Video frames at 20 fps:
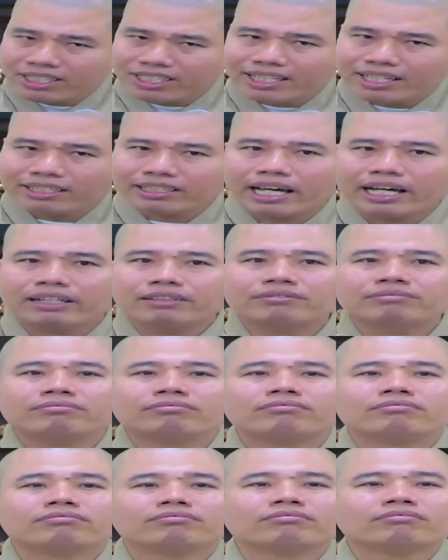biết siêng năng
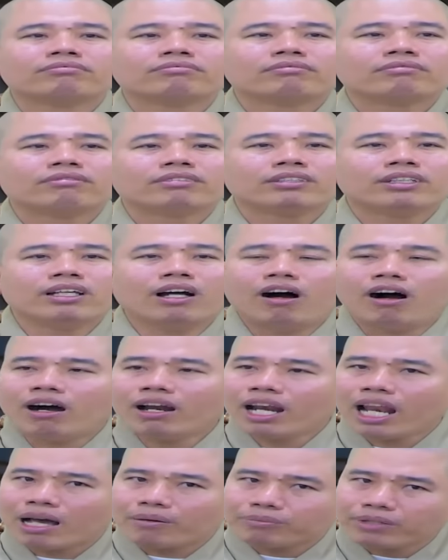
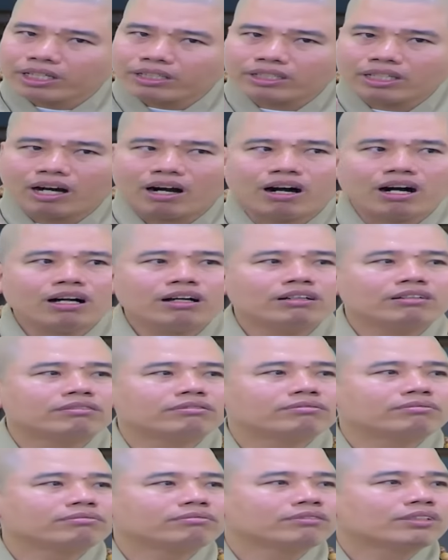nhỏ làm việc nhỏ
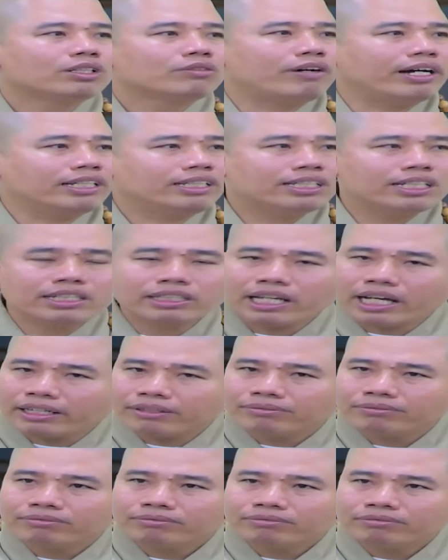phải siêng
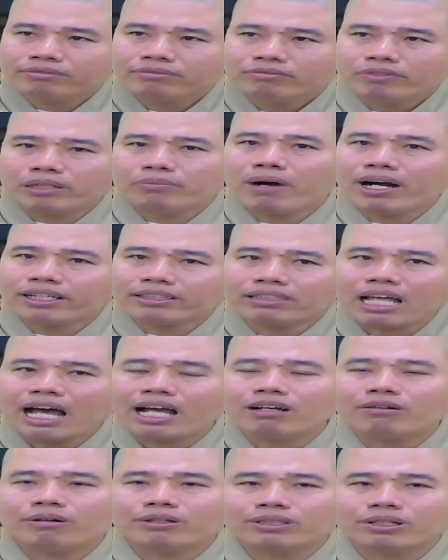năng phải bắt
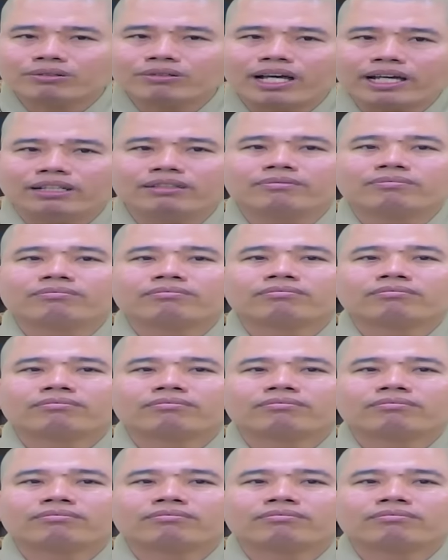tay vào chỗ này